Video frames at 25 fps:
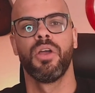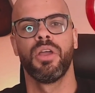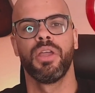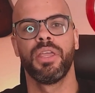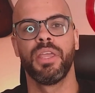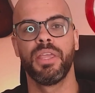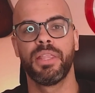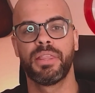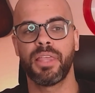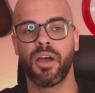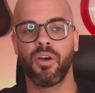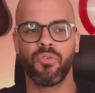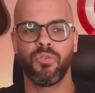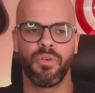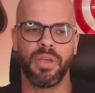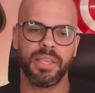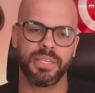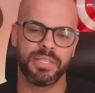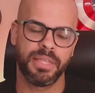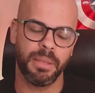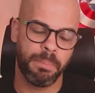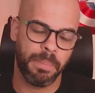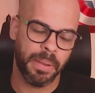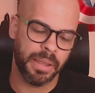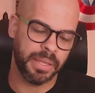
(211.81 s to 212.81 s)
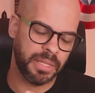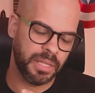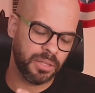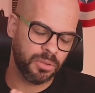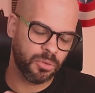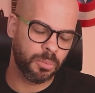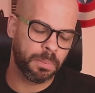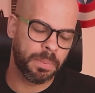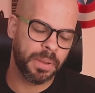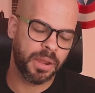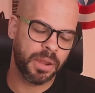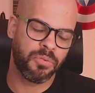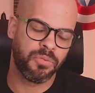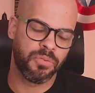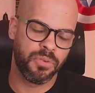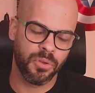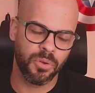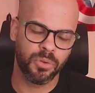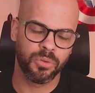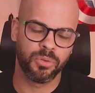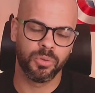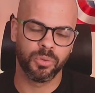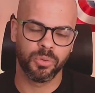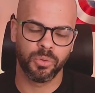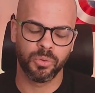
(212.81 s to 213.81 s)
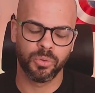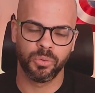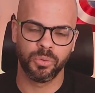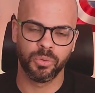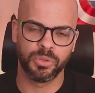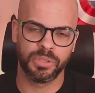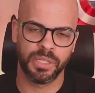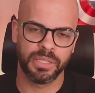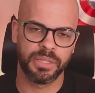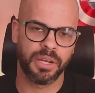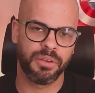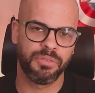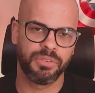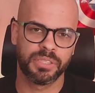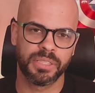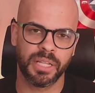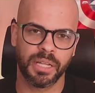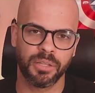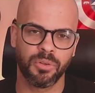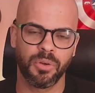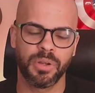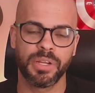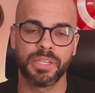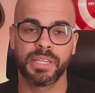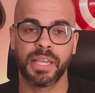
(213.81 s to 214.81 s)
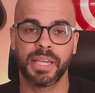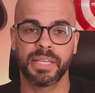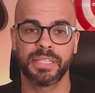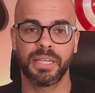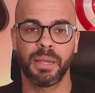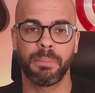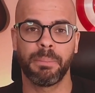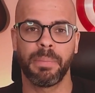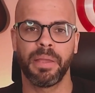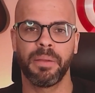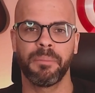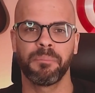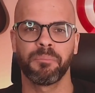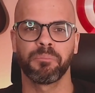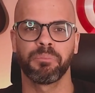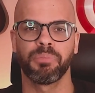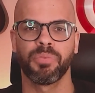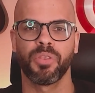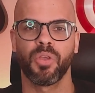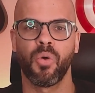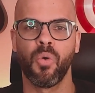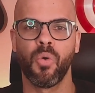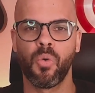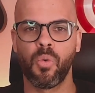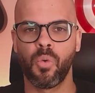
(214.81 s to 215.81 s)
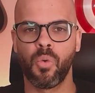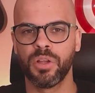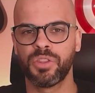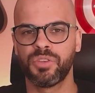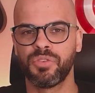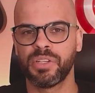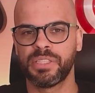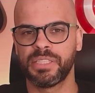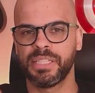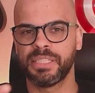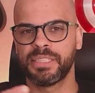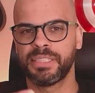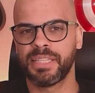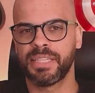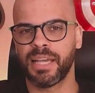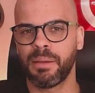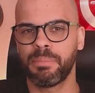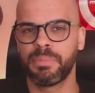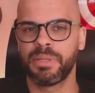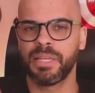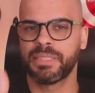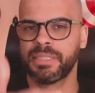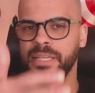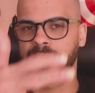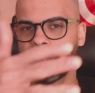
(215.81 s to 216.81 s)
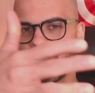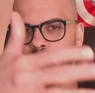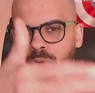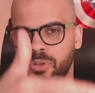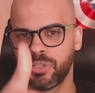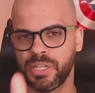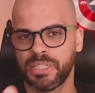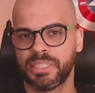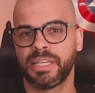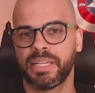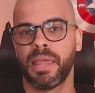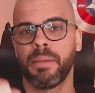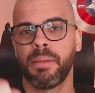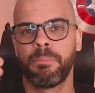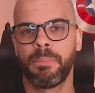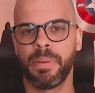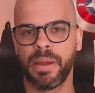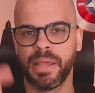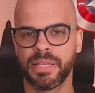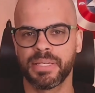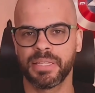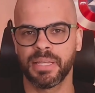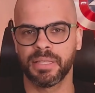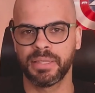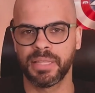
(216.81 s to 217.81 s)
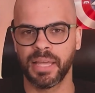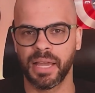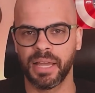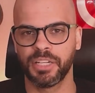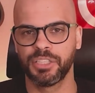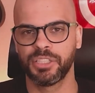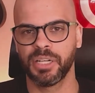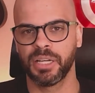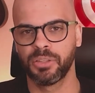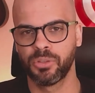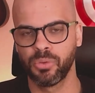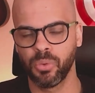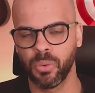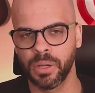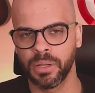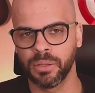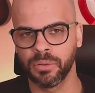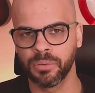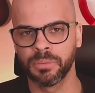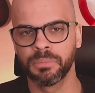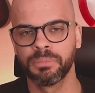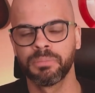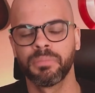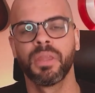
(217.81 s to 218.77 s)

e talvez, dependendo do perfil do, dos entrevistadores, quer saber o quanto você sabe das tecnologias que a empresa está já atuando.